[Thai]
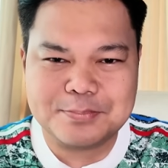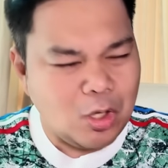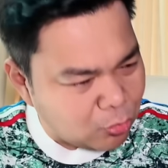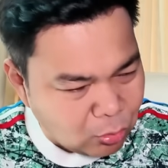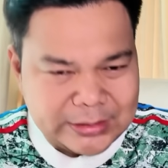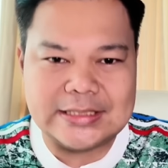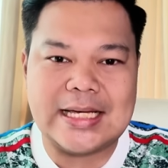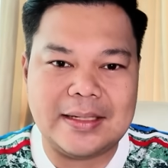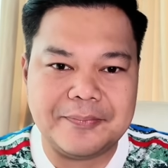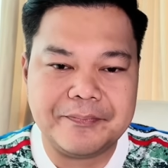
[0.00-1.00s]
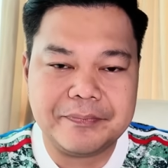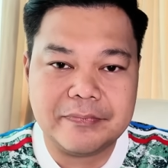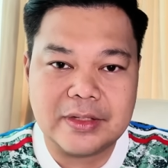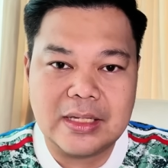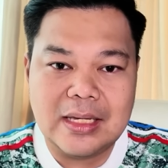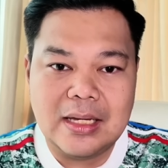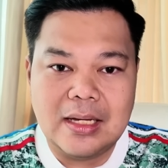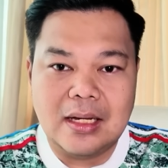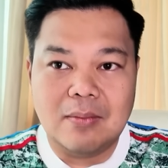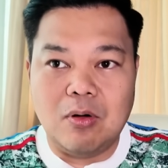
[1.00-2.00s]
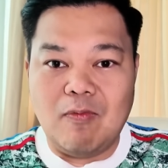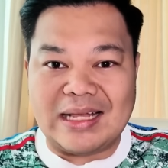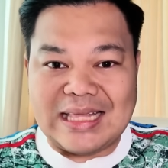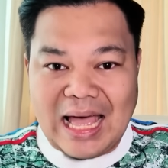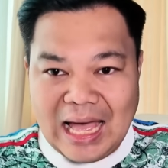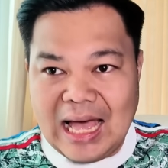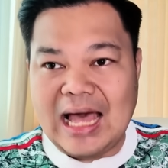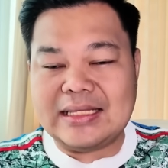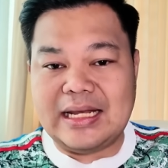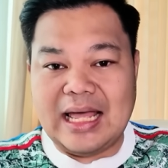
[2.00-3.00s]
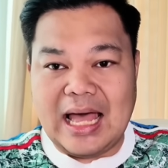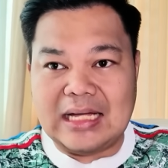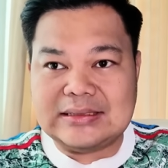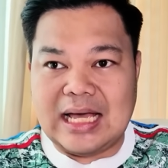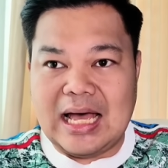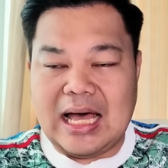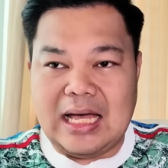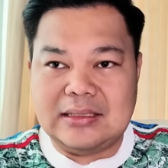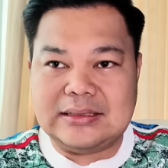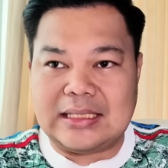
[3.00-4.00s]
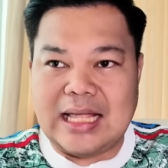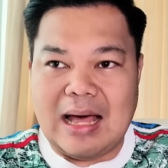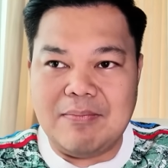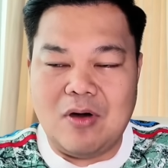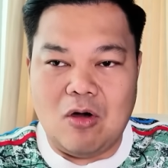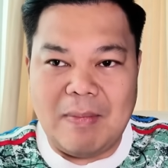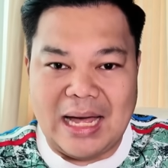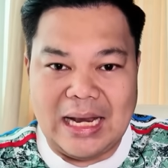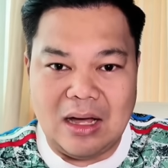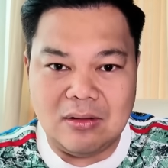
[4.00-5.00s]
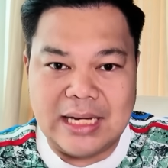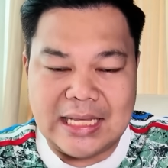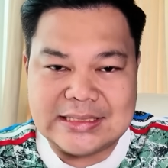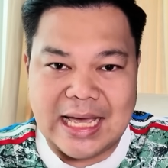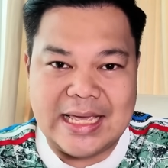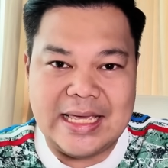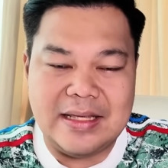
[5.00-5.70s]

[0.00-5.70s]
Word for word: ต้องโรเตชันผมว่าถ้าเทนฮากจะทำออกมาแล้วได้ใจ